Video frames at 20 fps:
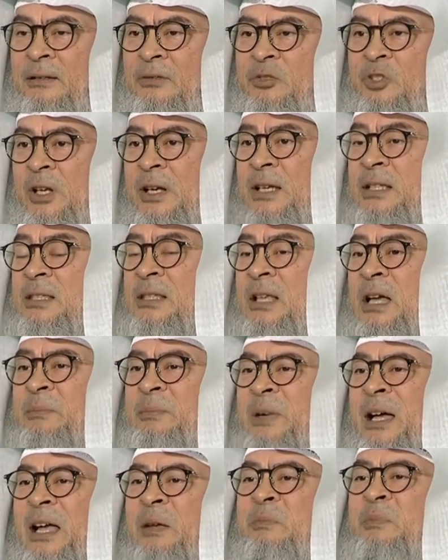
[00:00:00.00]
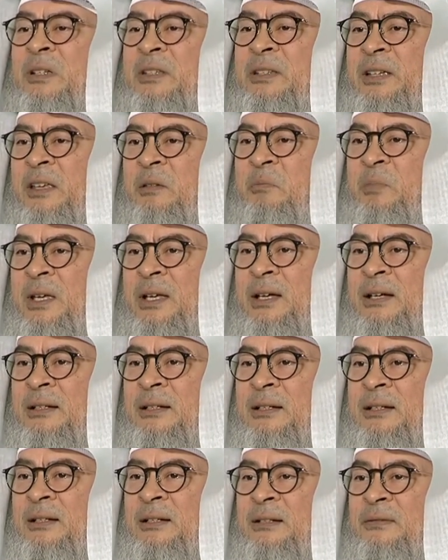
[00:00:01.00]
جلسنا مع ابن تيميه
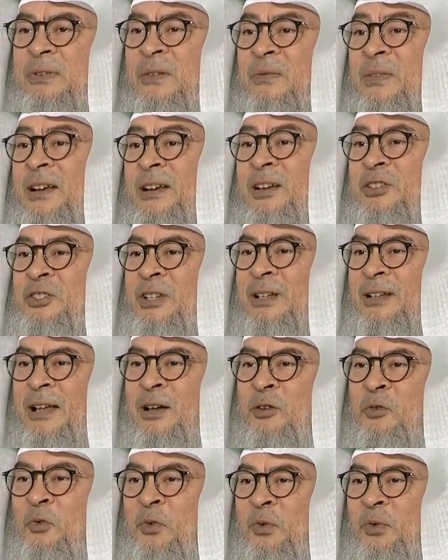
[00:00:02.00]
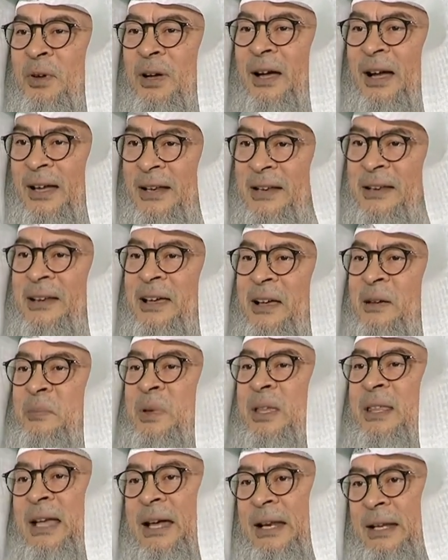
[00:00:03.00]
ففرج الله عنا
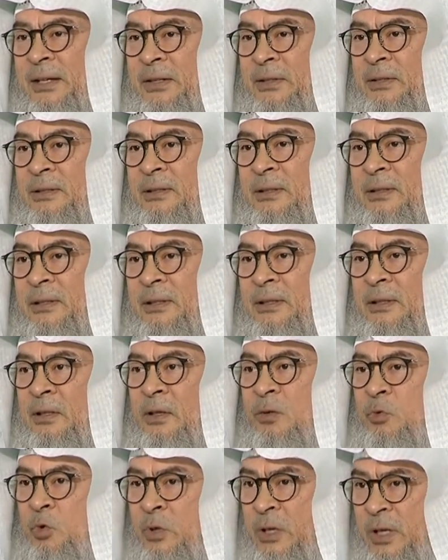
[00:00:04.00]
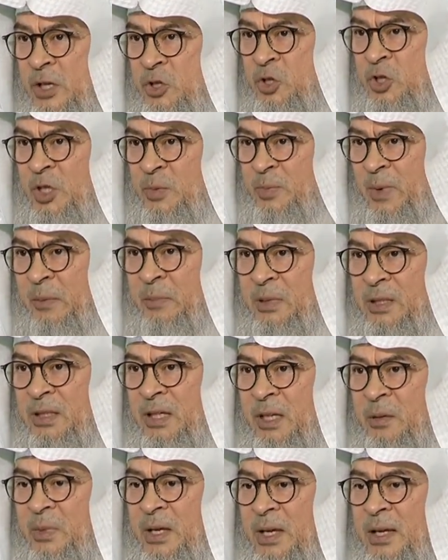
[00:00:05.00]
بذلك كنا نجلس مع ابن
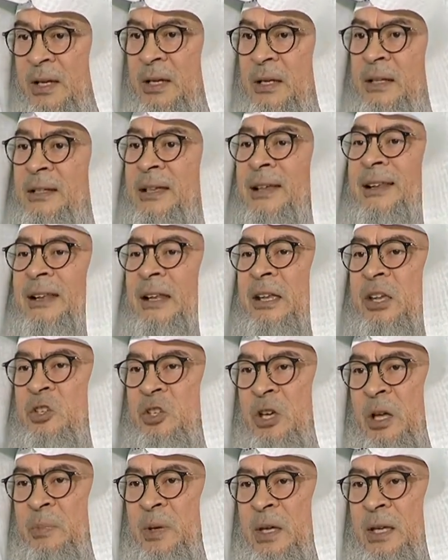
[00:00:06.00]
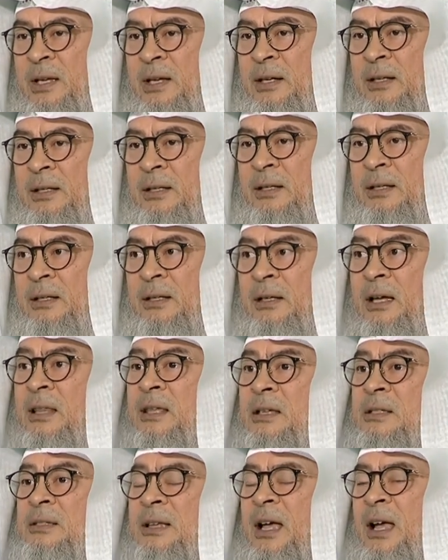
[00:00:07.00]
تيمية نرى الإيجابية
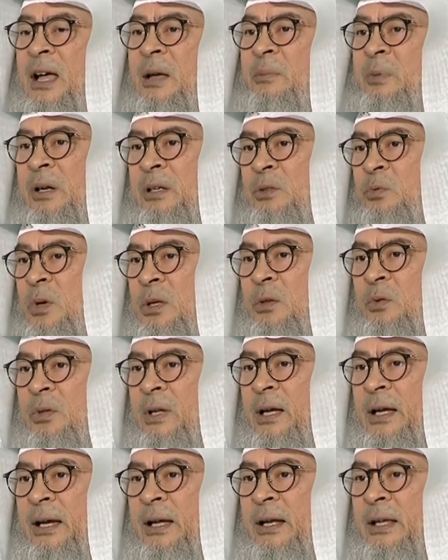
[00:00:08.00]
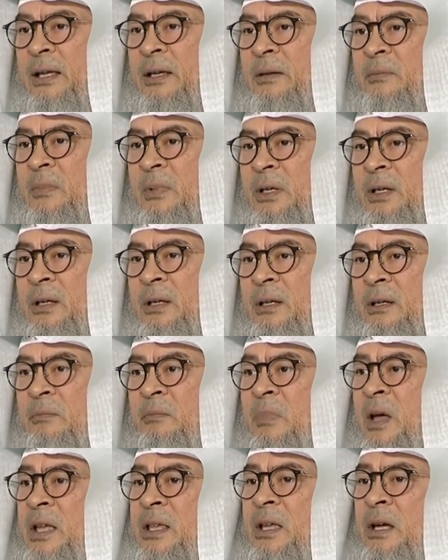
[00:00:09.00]
كذا الصحابة رضوان الله عليهم
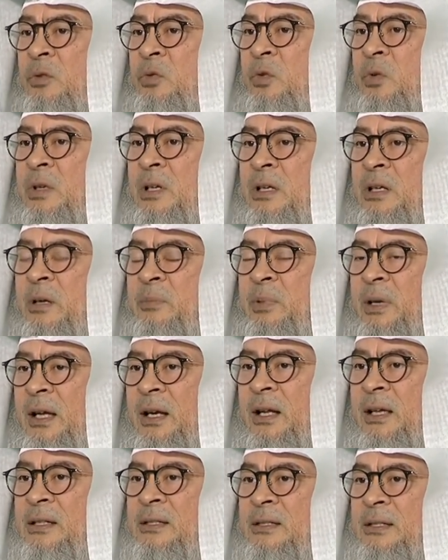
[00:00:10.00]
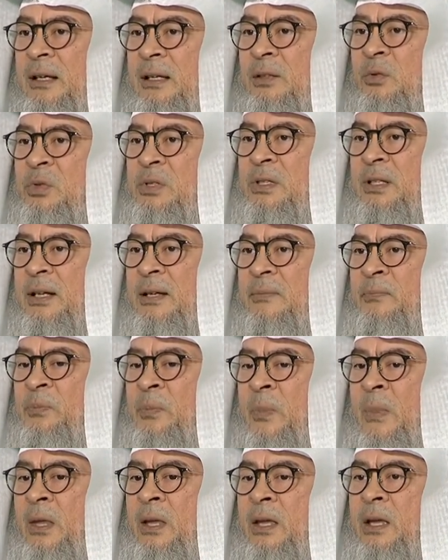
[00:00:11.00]
ما يأتوا إلى النبي عليه الصلاة والسلام
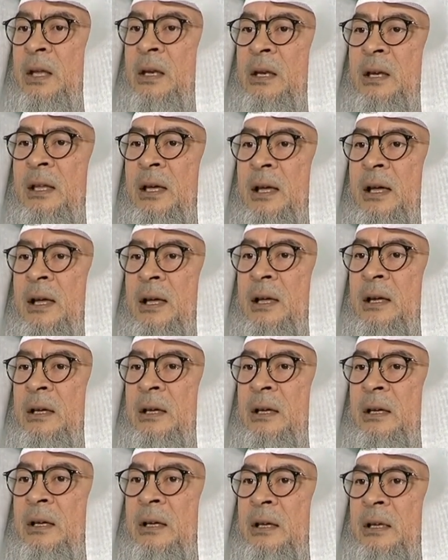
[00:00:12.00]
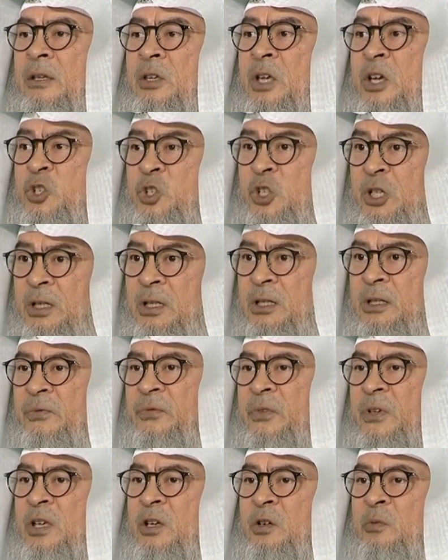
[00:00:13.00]
إلا يشع
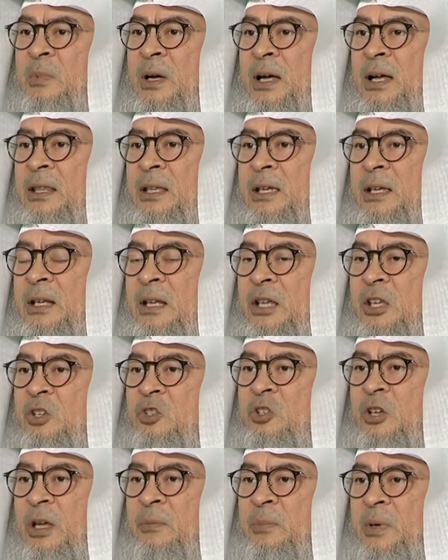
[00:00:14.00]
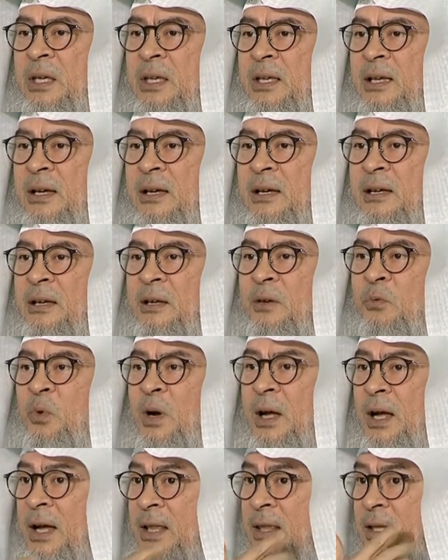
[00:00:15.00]
فيهم هذه الإيجابية
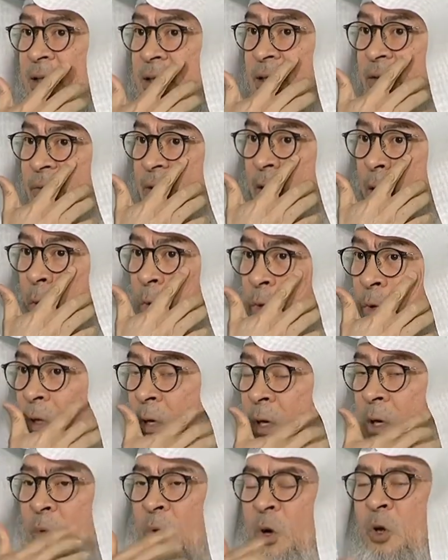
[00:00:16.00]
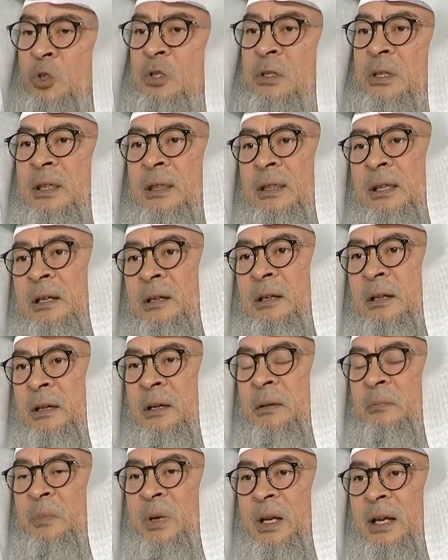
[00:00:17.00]
وهذا التفاؤل وحسن الظن
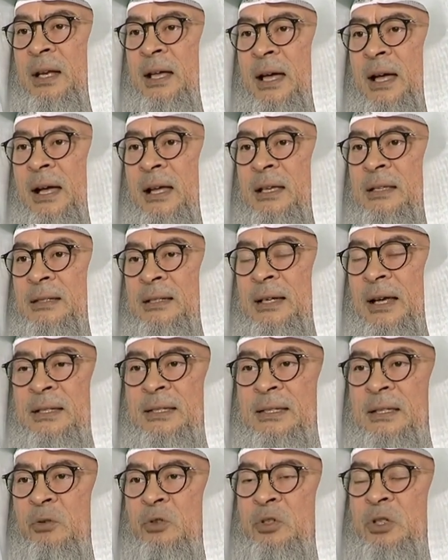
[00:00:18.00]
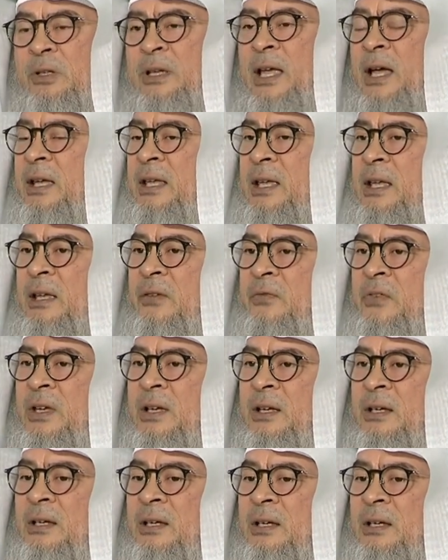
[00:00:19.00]
بالله عز وجل يا أخي
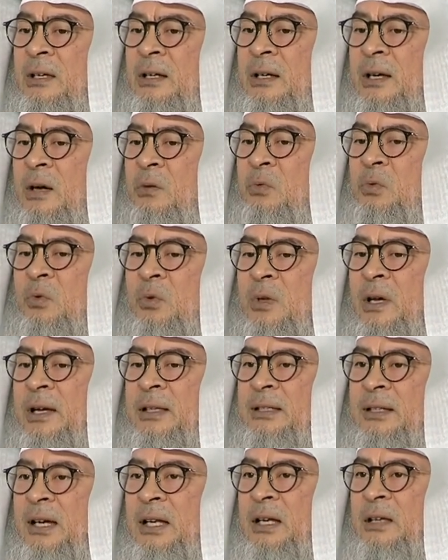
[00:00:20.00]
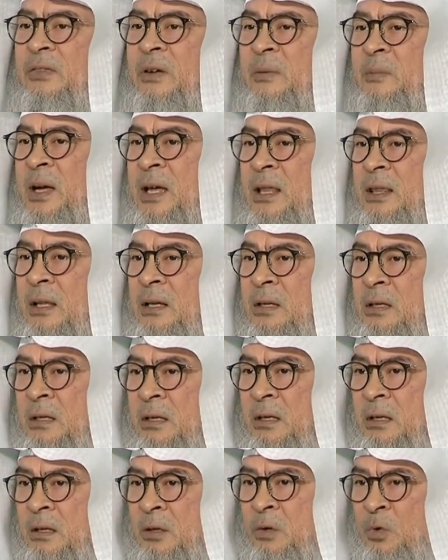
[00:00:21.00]
يكفيك قول الله تعالى فما
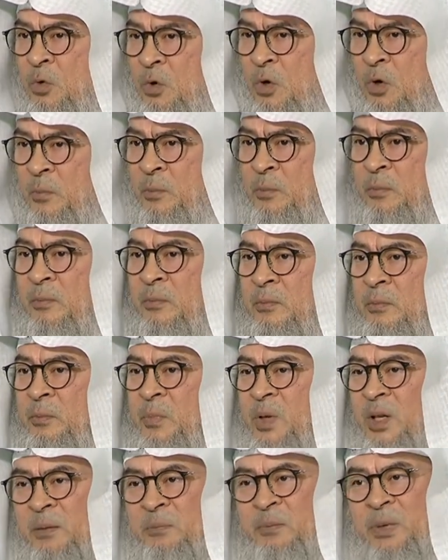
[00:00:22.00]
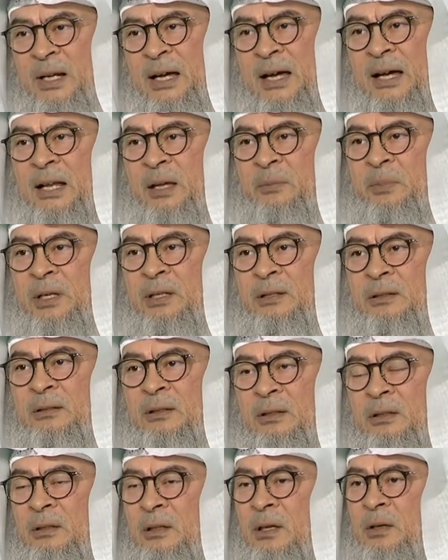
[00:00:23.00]
ظنكم برب العالمين
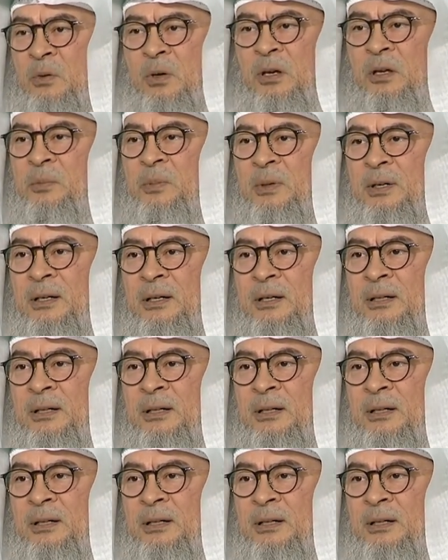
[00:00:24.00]
الله أكبر